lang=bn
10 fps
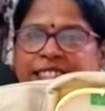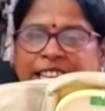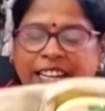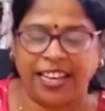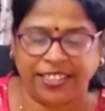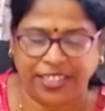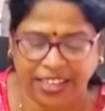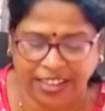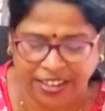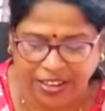ছেলে আছে
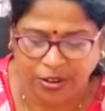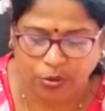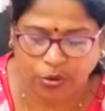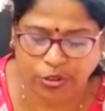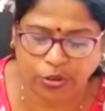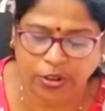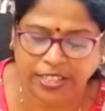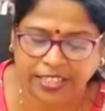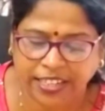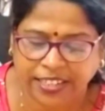ওর জন্য এই
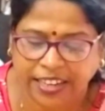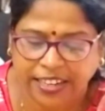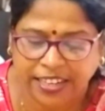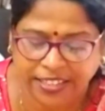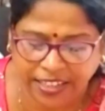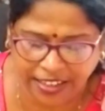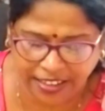সেটটা কিনেছি